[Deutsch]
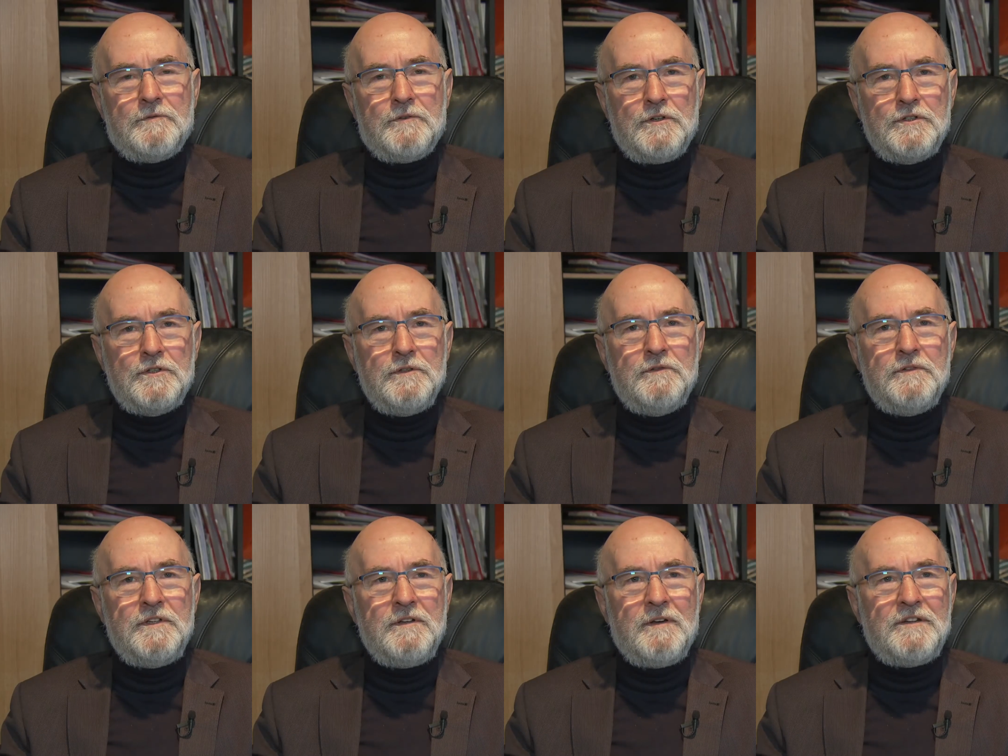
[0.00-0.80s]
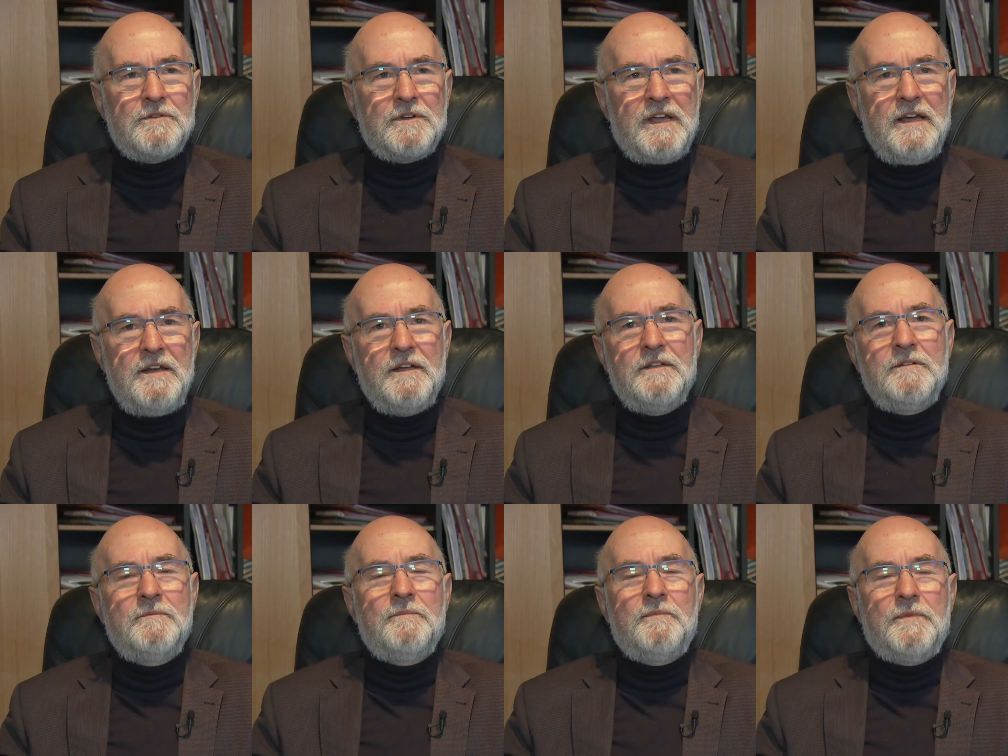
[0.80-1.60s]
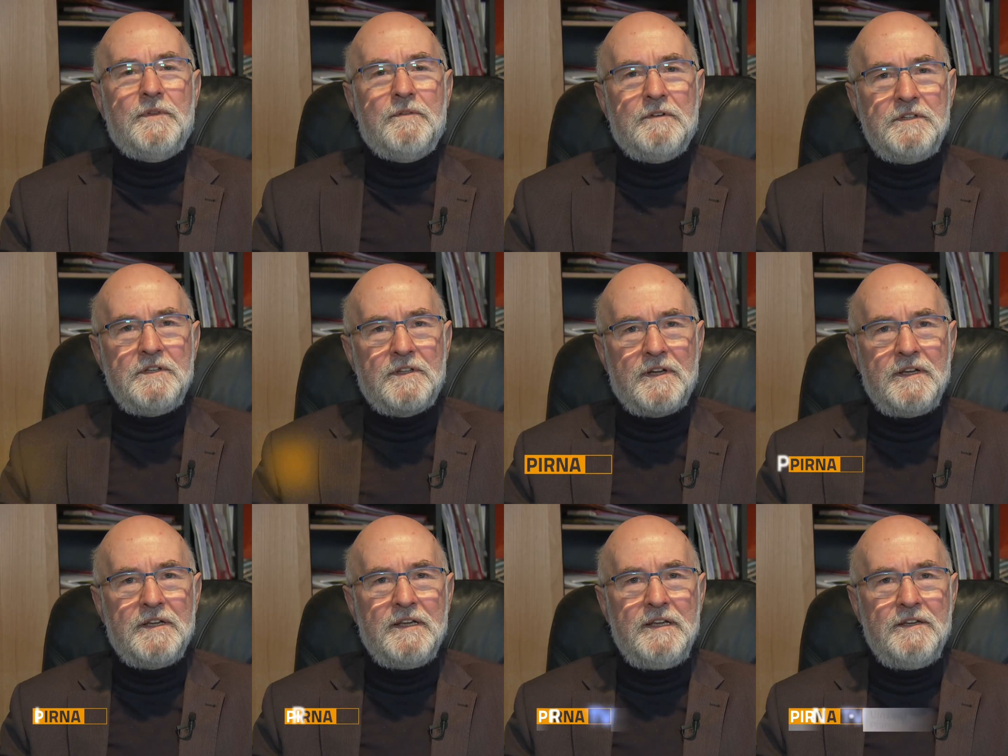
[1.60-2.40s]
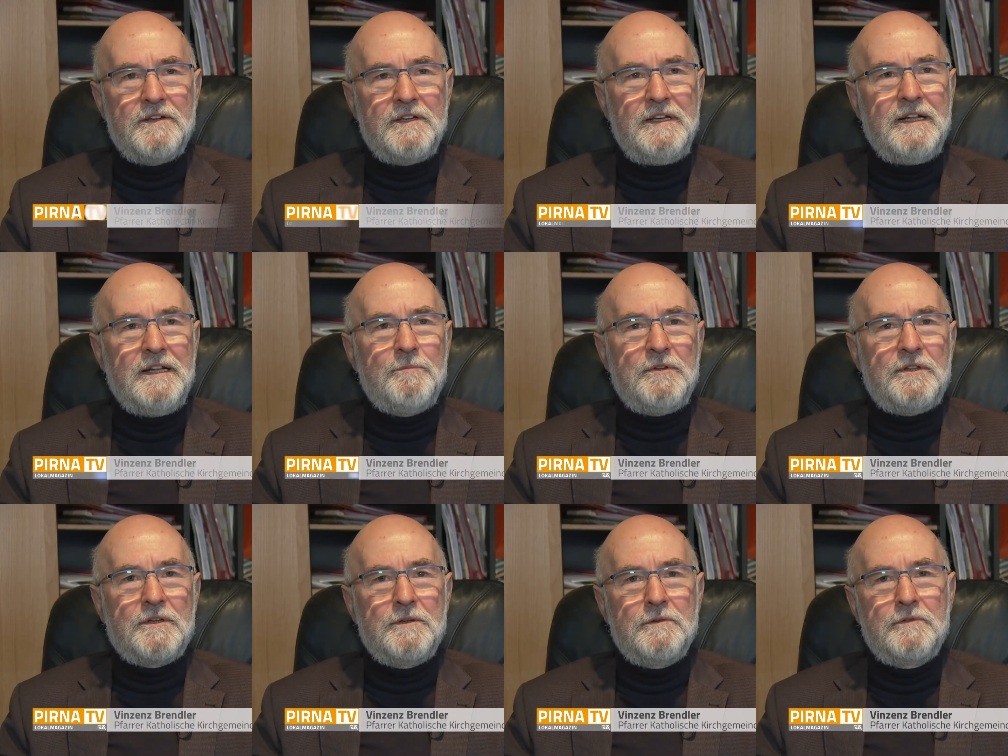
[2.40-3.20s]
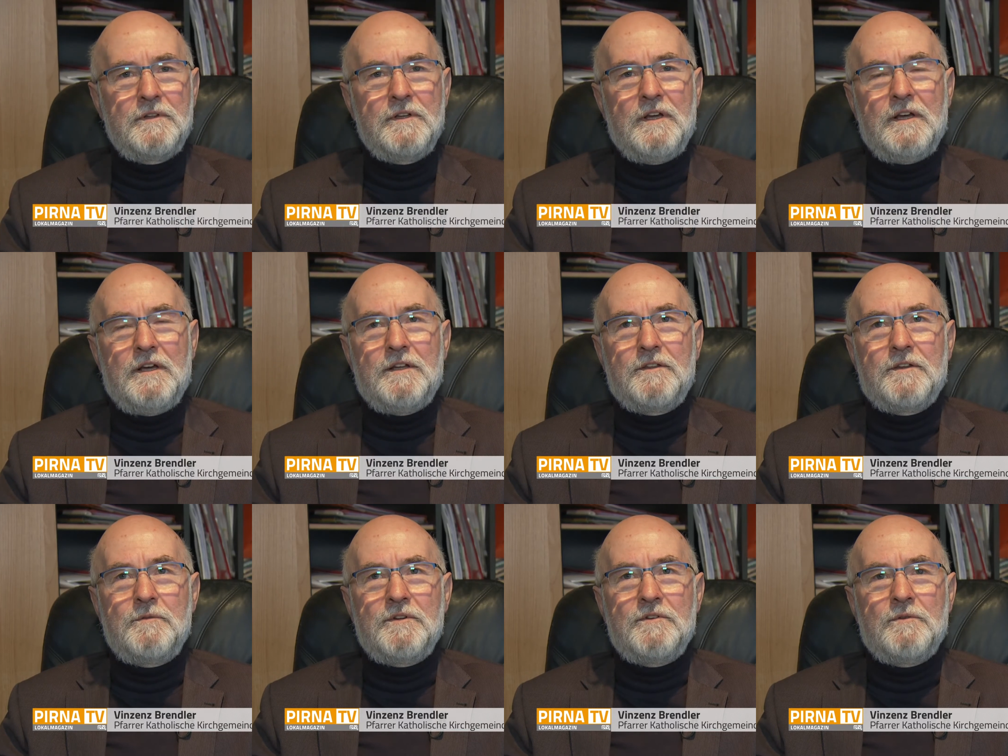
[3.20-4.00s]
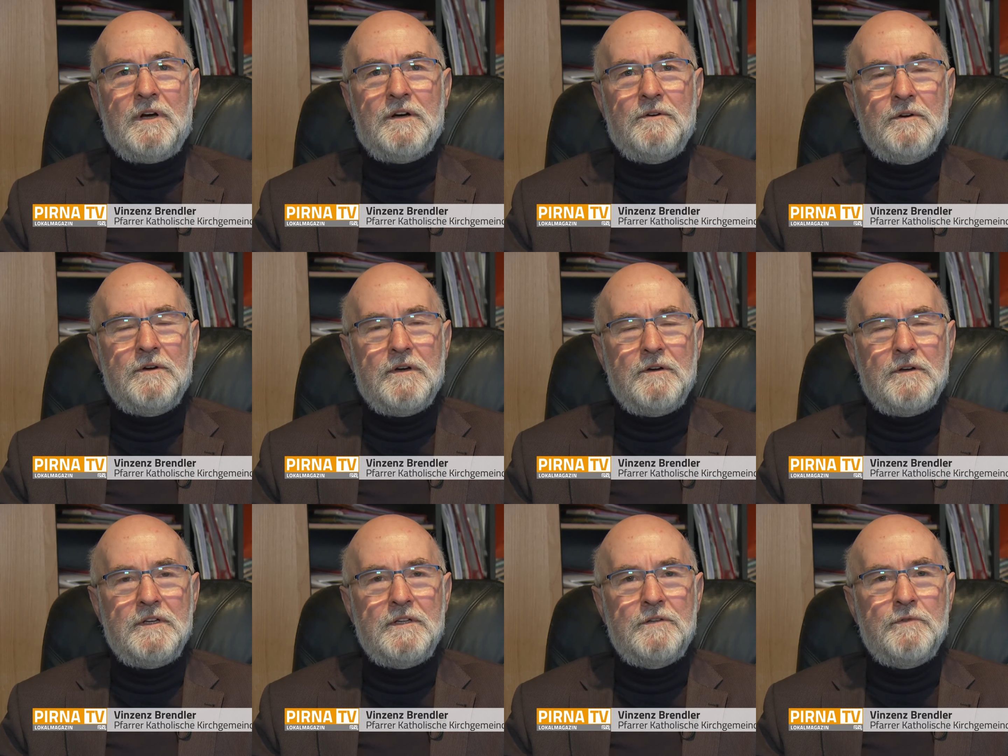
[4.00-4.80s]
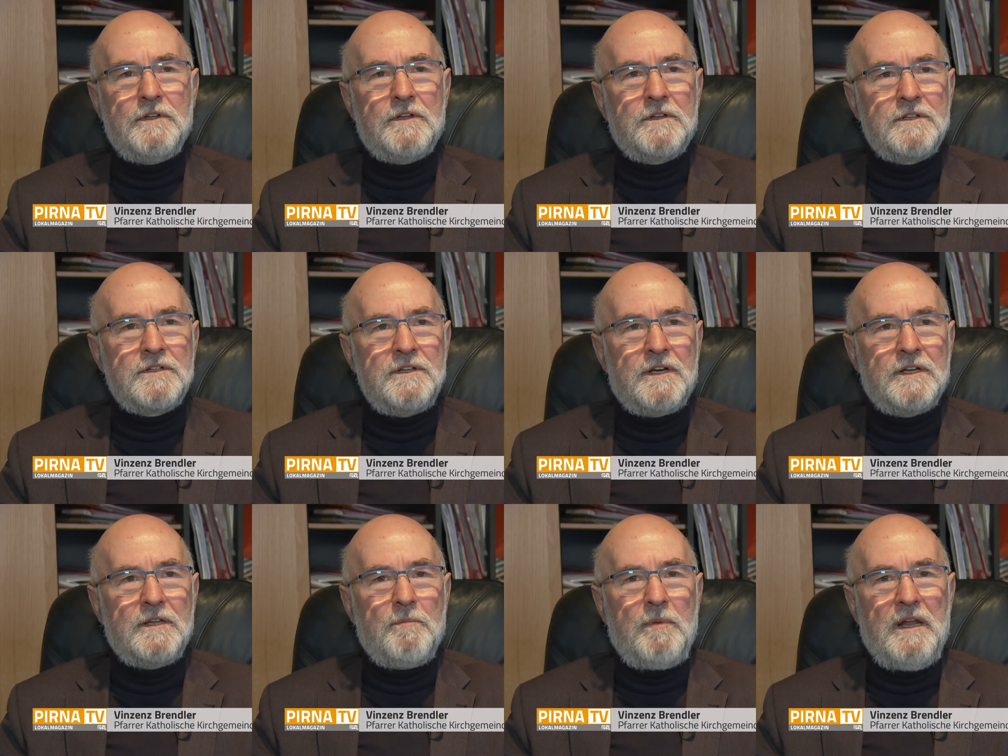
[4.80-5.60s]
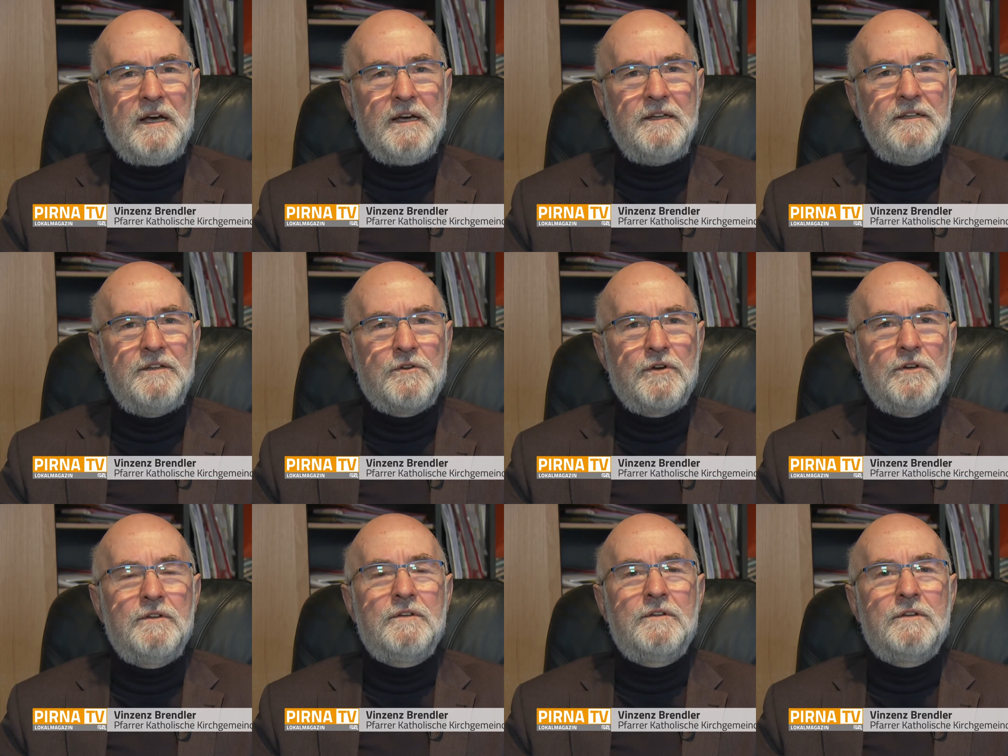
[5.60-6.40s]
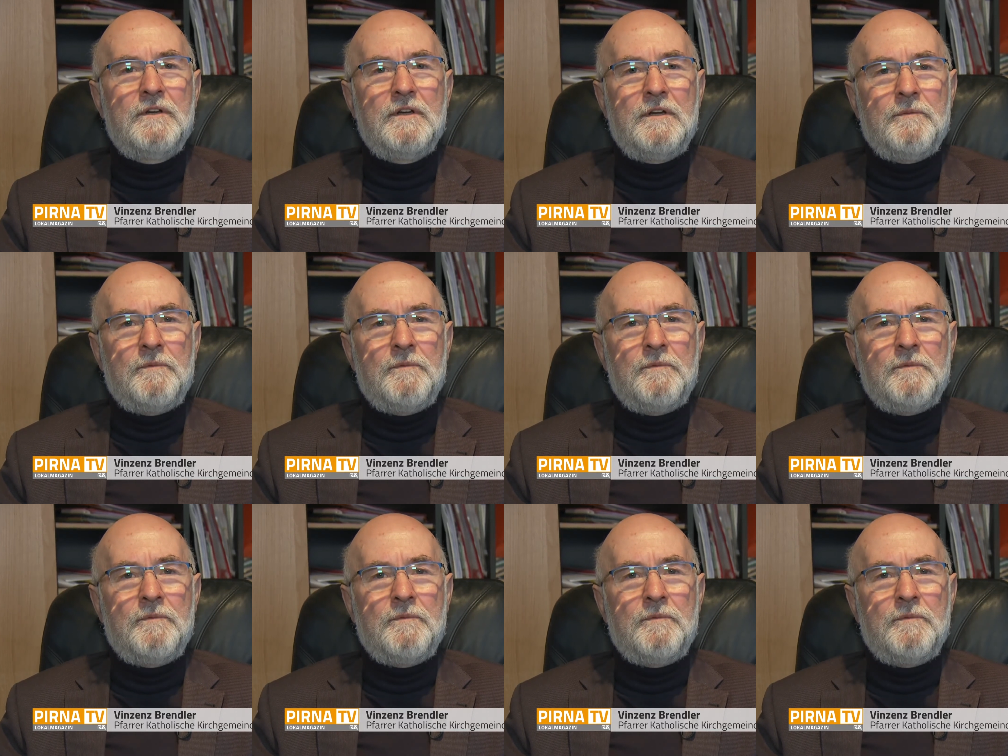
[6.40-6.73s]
Vorschriften, die also kennen, was die 3G-Regel betrifft, dass wir so auch jetzt für die Christnacht planen können.